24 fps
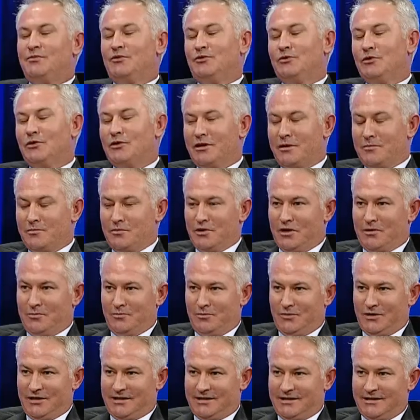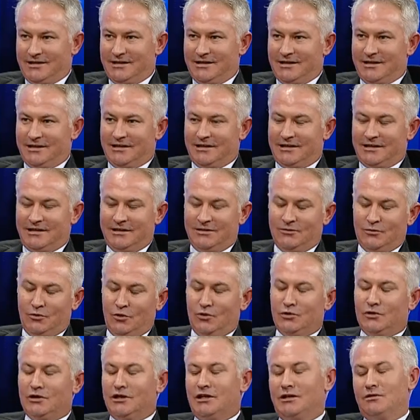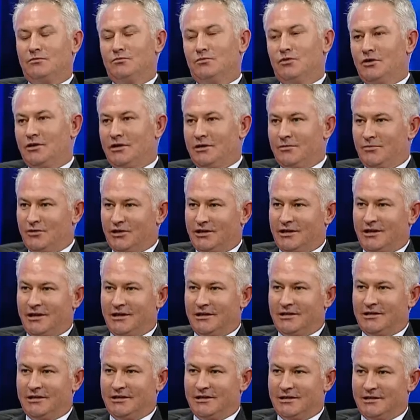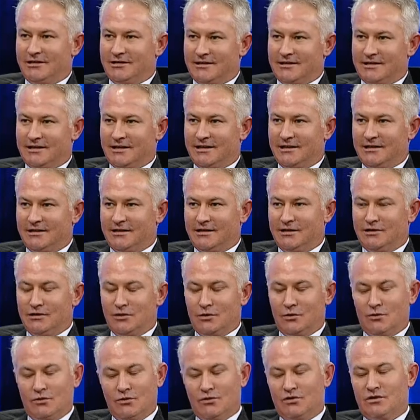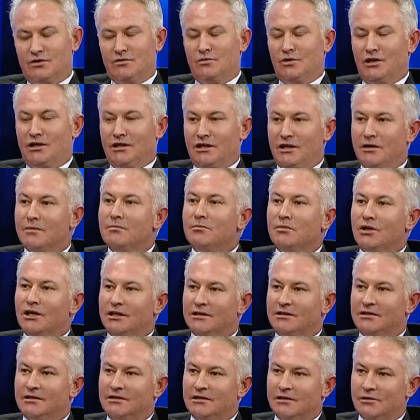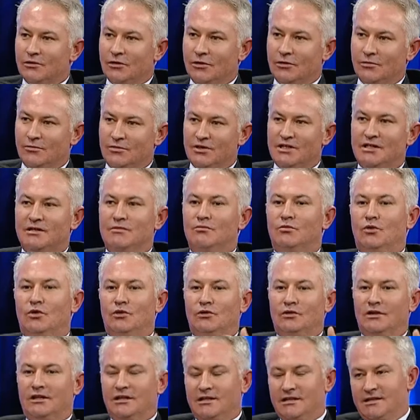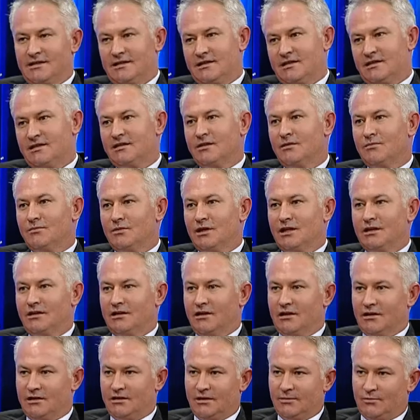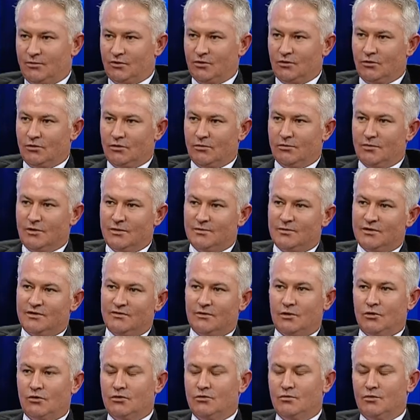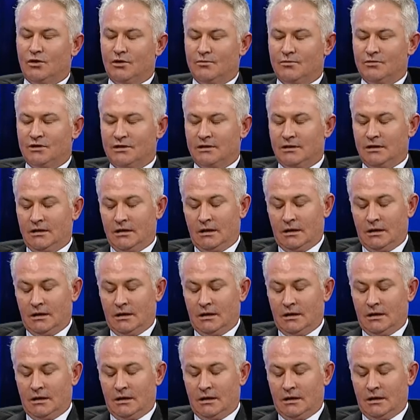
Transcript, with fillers: program yapması gerekir. Onların böyle bir kaygıları zaten yok. O zaman en mantıklı yol bizim onların sistemlerine adapte olmamız ve uymamız